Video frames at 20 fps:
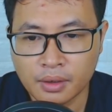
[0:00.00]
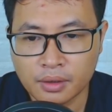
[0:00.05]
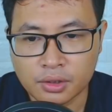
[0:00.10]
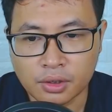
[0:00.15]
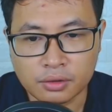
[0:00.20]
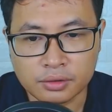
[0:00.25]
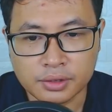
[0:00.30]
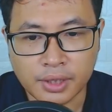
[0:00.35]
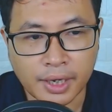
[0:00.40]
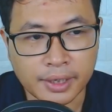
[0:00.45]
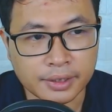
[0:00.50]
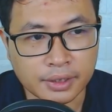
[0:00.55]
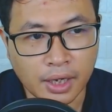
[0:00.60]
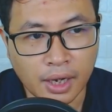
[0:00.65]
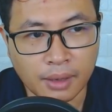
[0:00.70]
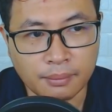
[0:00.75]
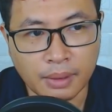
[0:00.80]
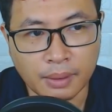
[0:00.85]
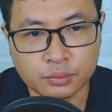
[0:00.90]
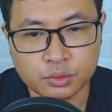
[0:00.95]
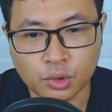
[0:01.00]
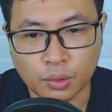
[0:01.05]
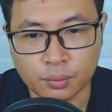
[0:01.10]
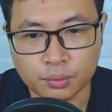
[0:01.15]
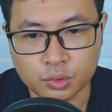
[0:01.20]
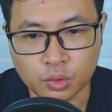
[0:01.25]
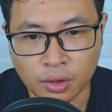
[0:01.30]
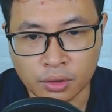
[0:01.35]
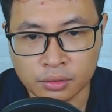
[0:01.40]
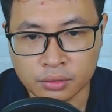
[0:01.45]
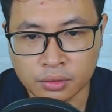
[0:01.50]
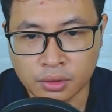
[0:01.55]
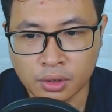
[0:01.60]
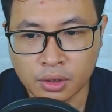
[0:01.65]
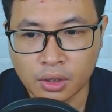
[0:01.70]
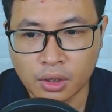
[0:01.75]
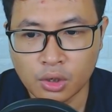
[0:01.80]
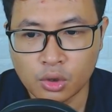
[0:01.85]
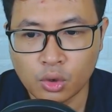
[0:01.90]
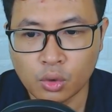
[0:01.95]
Tường thành ầm ầm sụp xuống
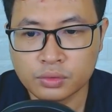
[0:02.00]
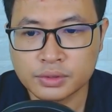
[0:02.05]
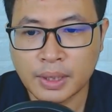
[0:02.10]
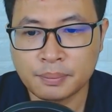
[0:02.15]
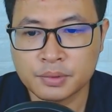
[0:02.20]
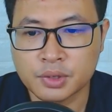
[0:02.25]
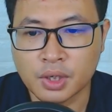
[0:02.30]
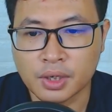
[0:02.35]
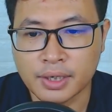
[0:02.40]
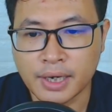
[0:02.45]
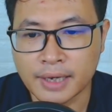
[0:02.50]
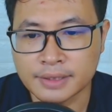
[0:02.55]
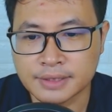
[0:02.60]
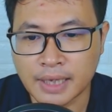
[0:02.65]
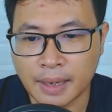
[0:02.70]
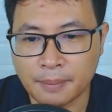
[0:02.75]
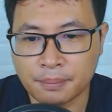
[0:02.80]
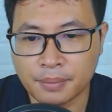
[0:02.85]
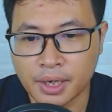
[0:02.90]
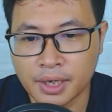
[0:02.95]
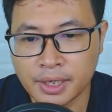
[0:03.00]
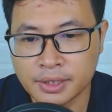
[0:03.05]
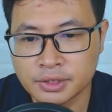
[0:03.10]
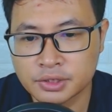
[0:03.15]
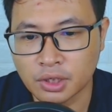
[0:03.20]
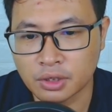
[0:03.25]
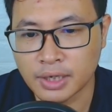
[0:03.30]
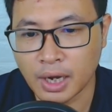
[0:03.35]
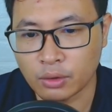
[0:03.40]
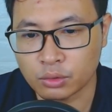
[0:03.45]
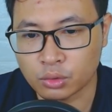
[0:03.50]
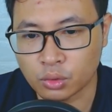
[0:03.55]
Lúc sắp sửa đè dạp ở lên rừng đạo